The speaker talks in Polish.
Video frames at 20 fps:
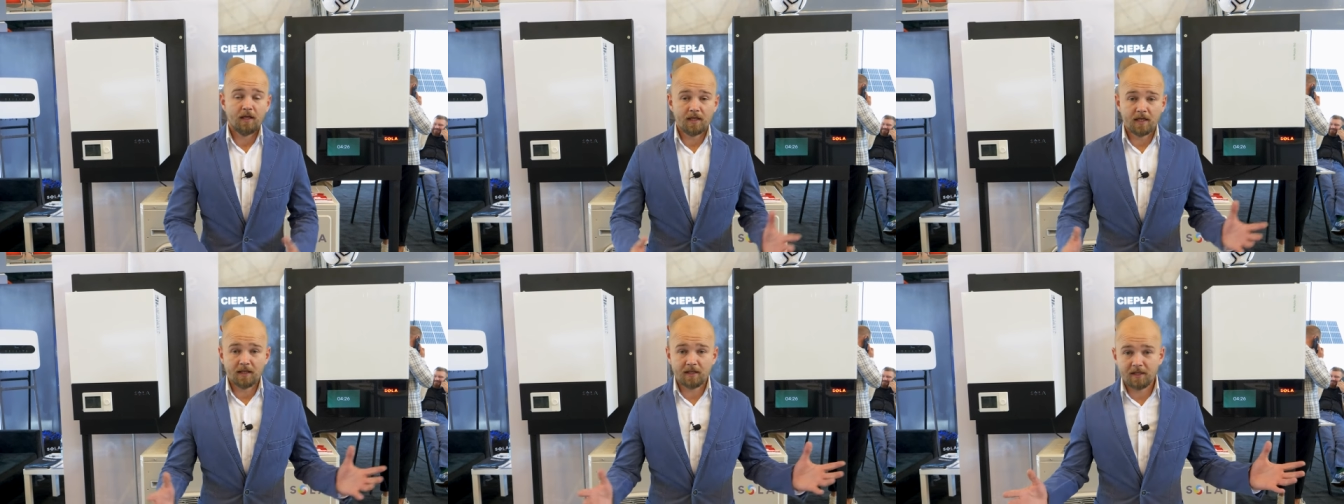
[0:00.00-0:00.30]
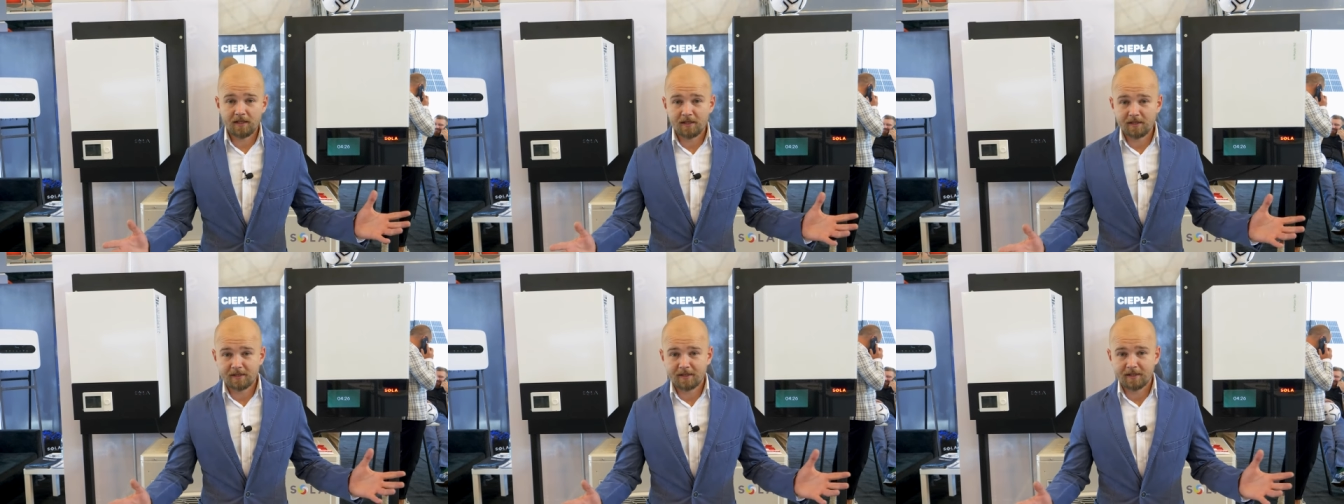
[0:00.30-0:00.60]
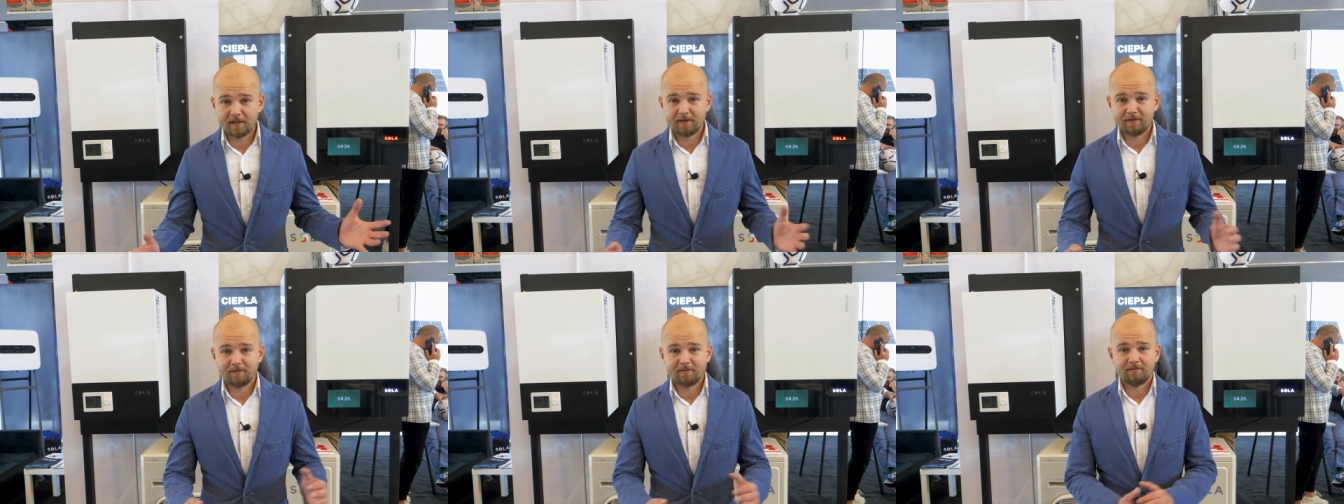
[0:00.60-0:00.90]
jaki jest
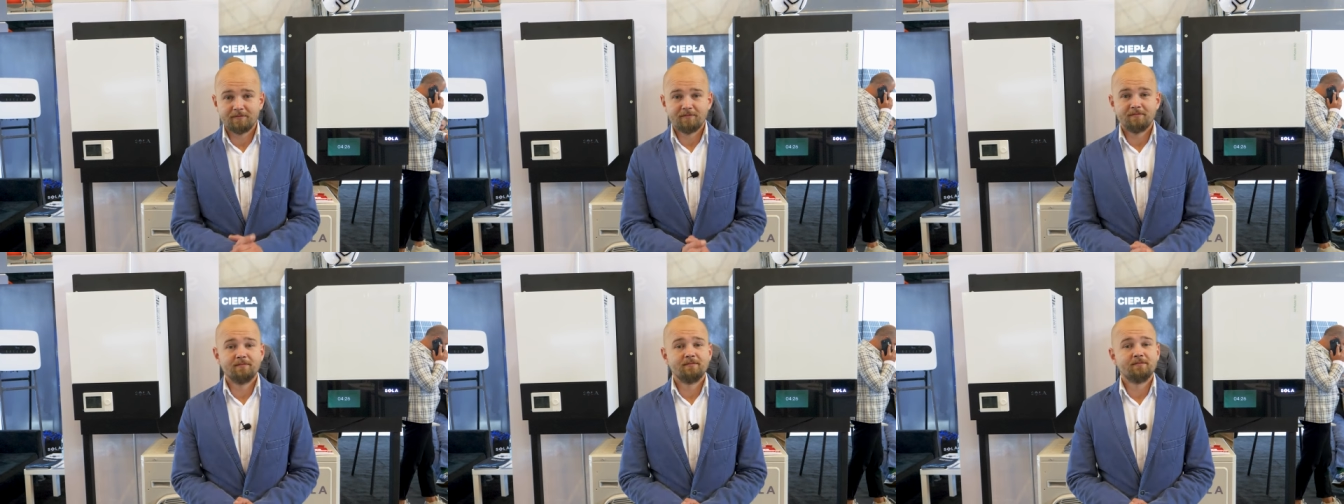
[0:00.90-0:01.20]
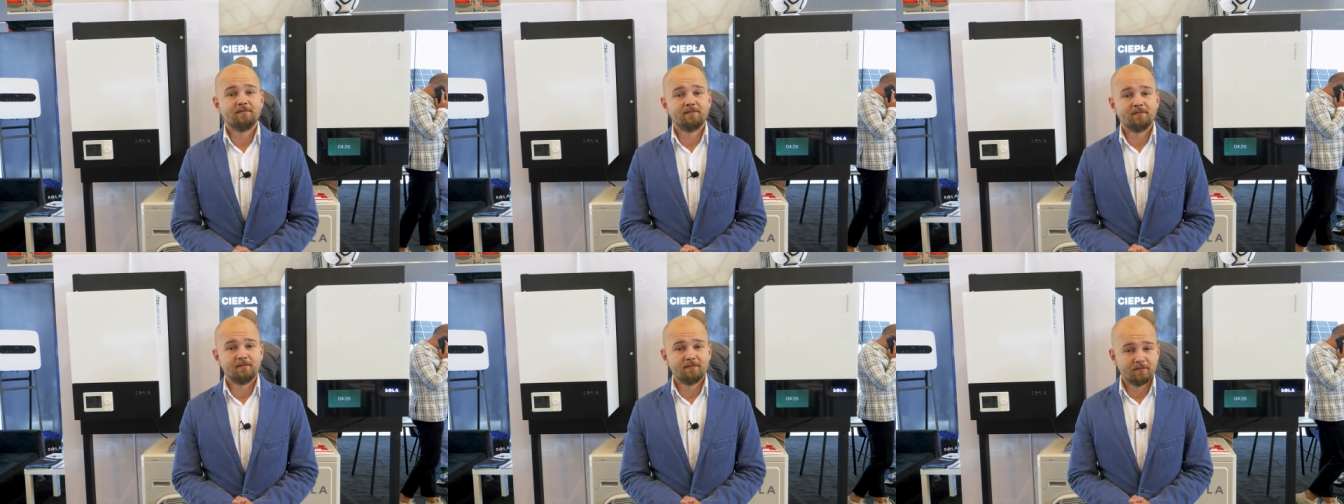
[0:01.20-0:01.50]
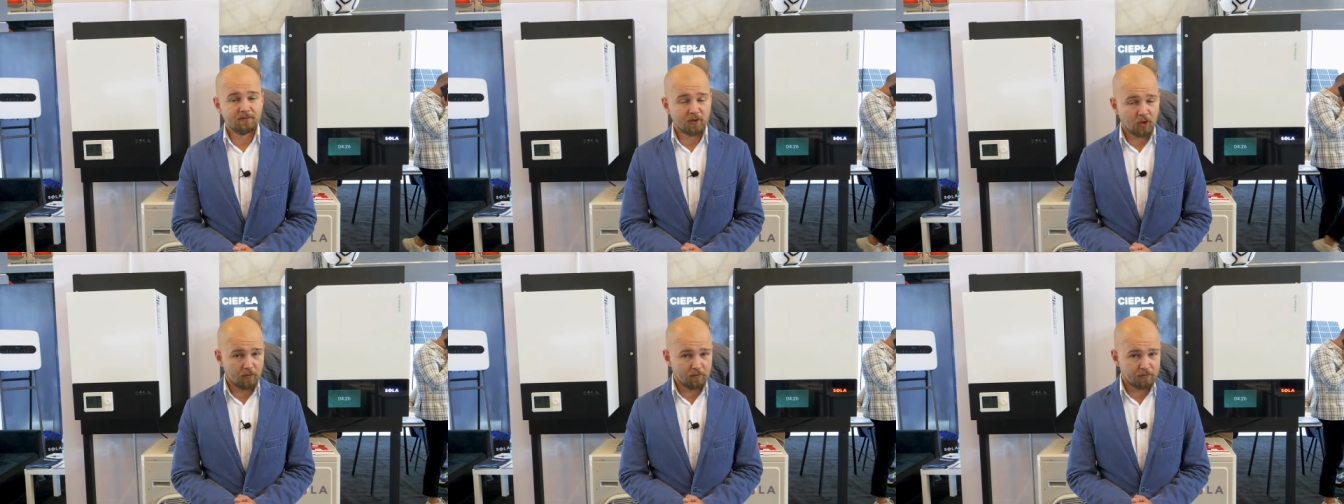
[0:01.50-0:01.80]
ten
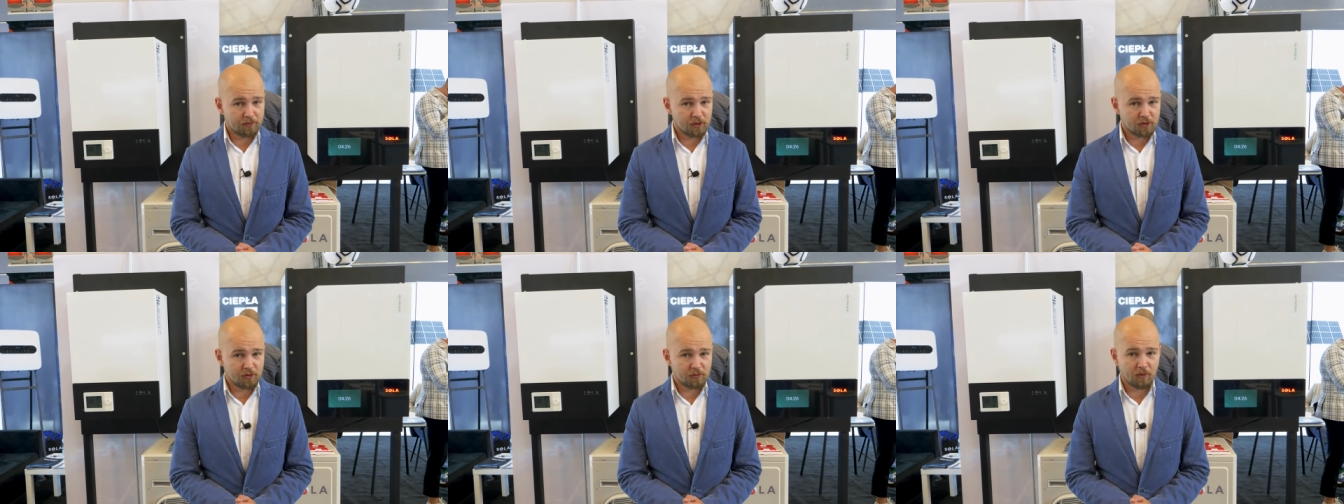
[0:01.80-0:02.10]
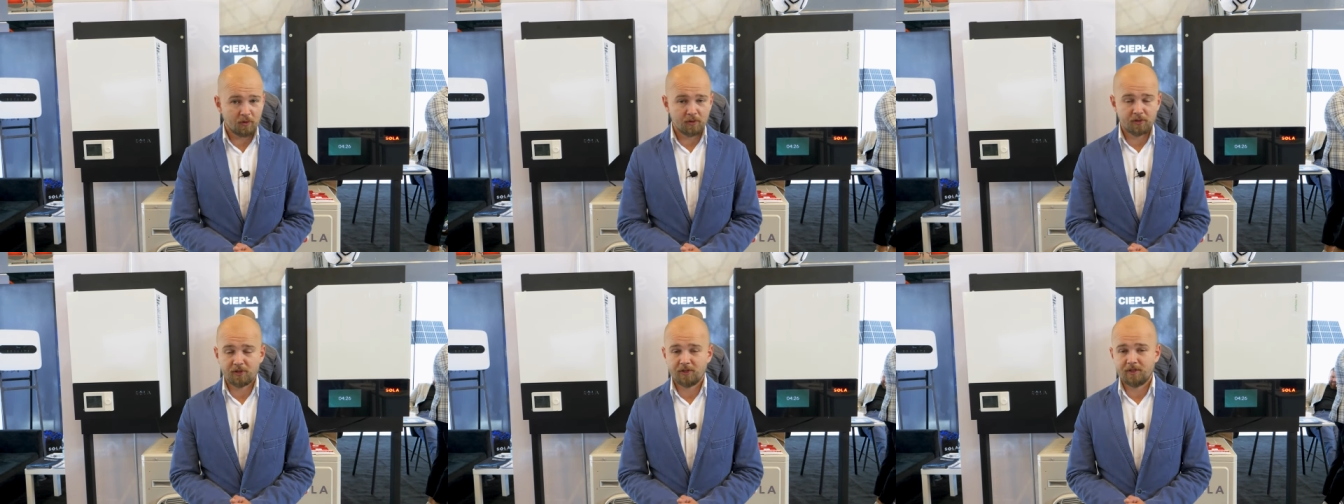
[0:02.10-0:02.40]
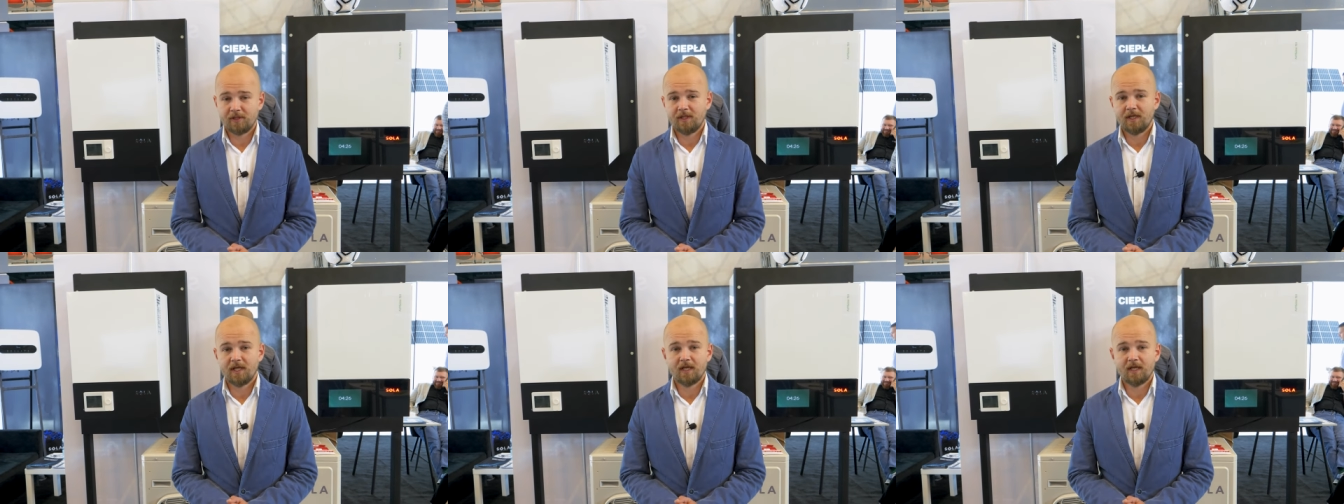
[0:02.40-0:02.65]
dom przyszłości?